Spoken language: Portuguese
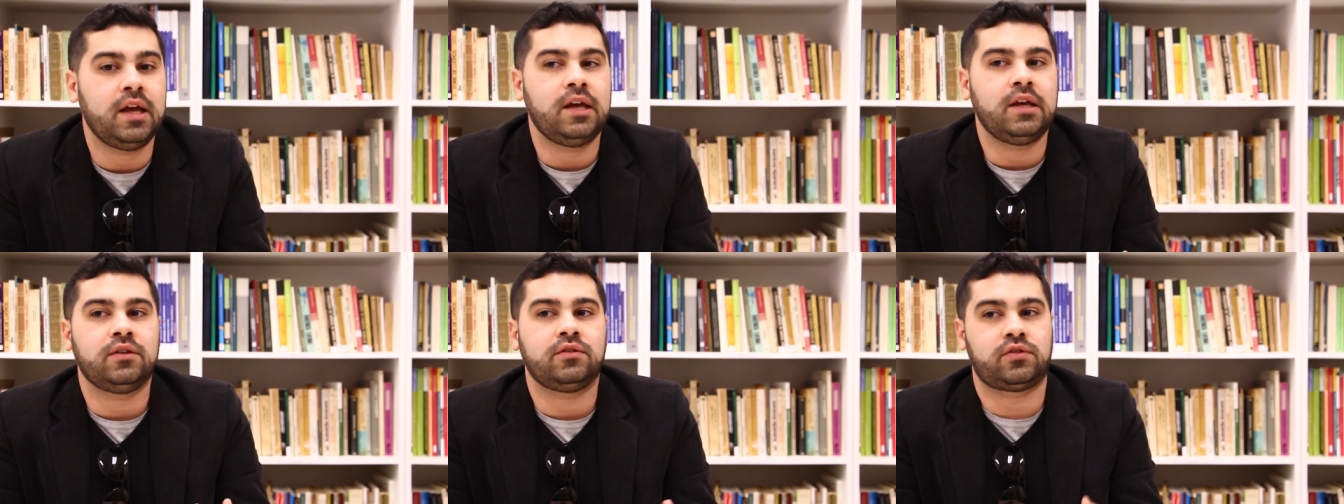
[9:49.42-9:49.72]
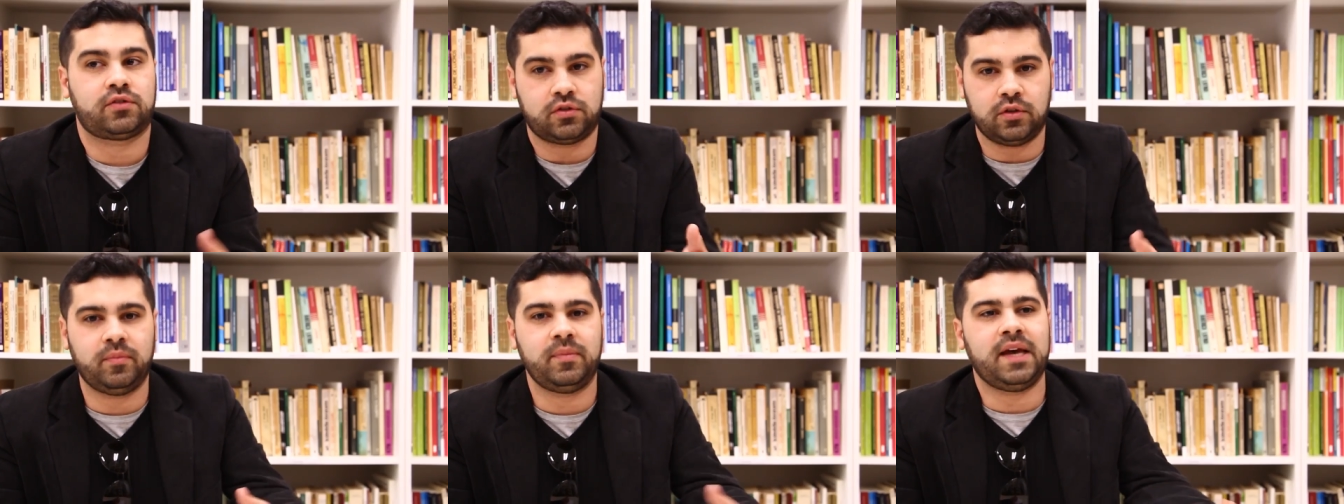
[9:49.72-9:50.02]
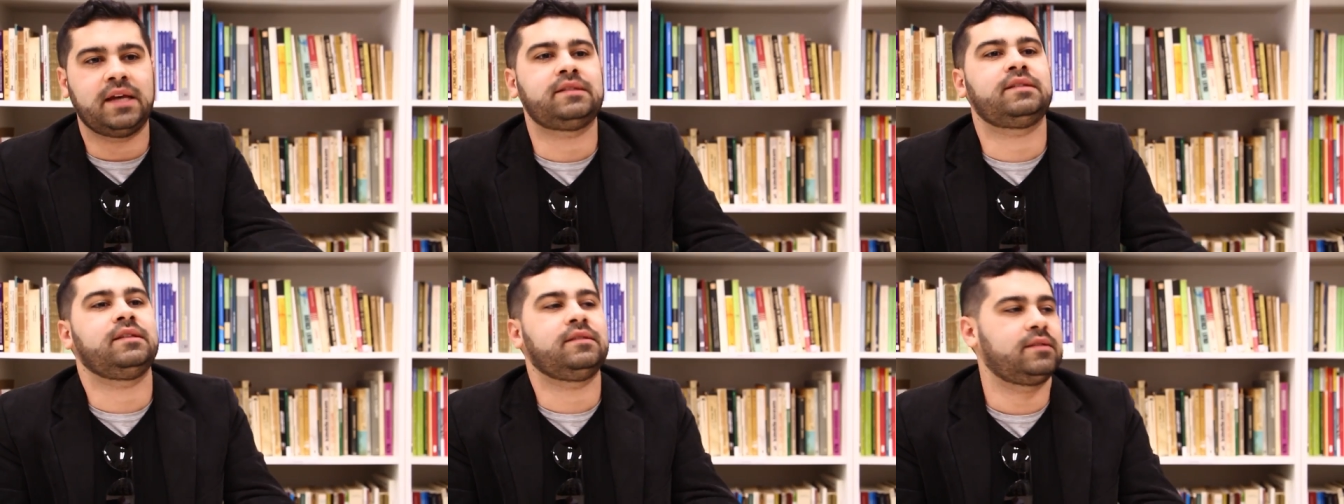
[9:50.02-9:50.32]
sob
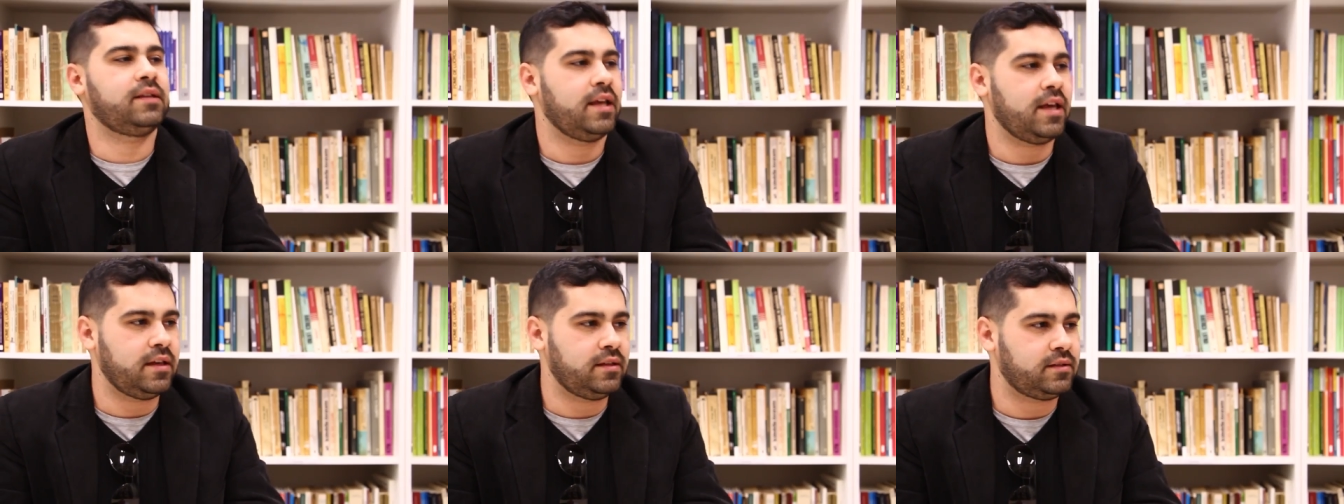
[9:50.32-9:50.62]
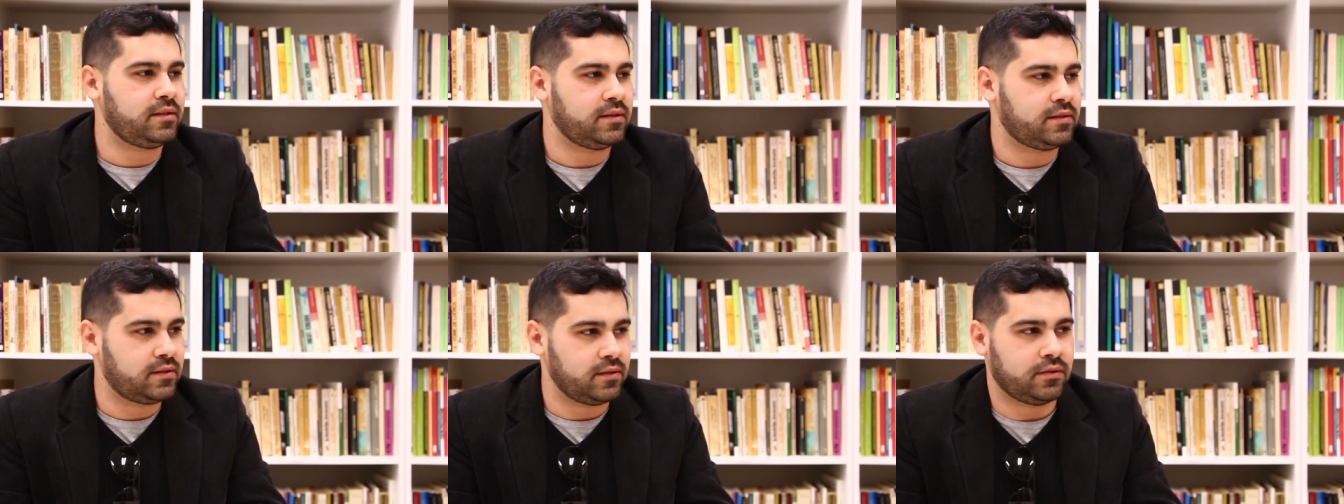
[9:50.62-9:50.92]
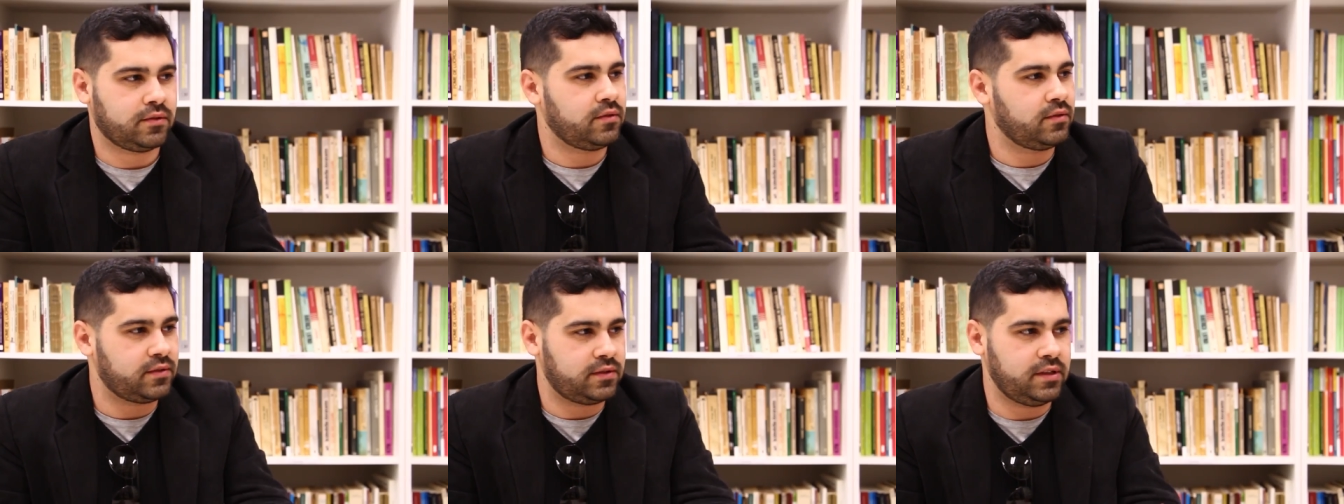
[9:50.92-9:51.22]
essas leis que são
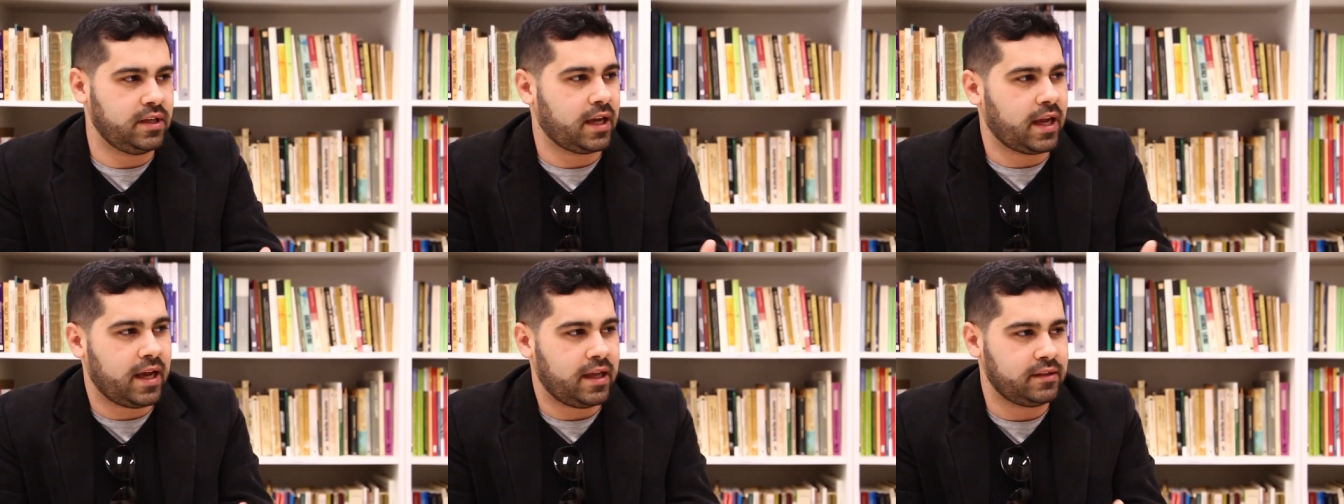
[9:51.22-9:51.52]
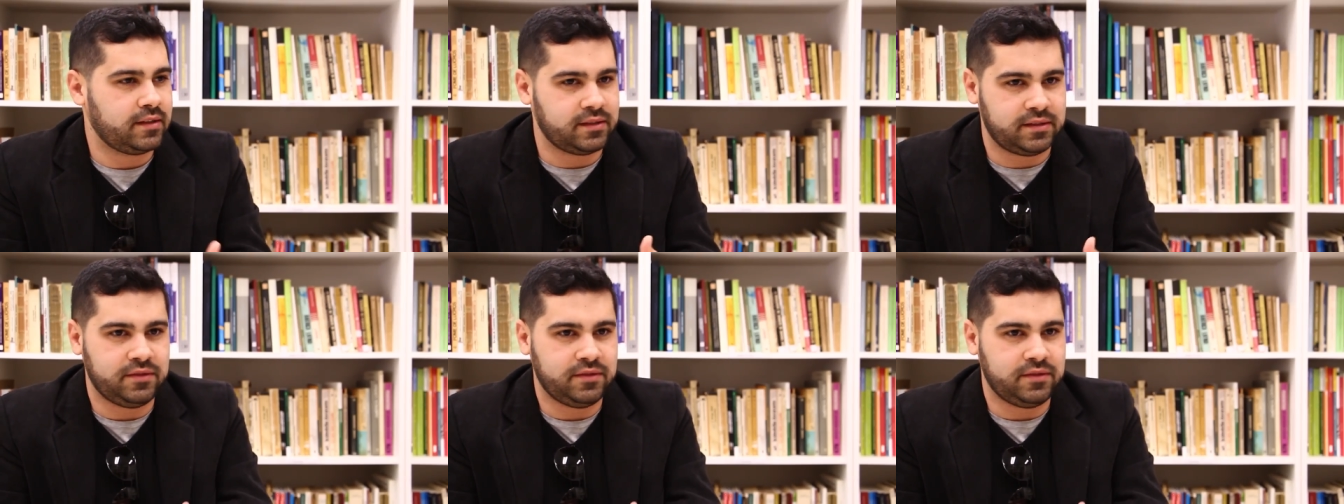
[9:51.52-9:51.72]
consideradas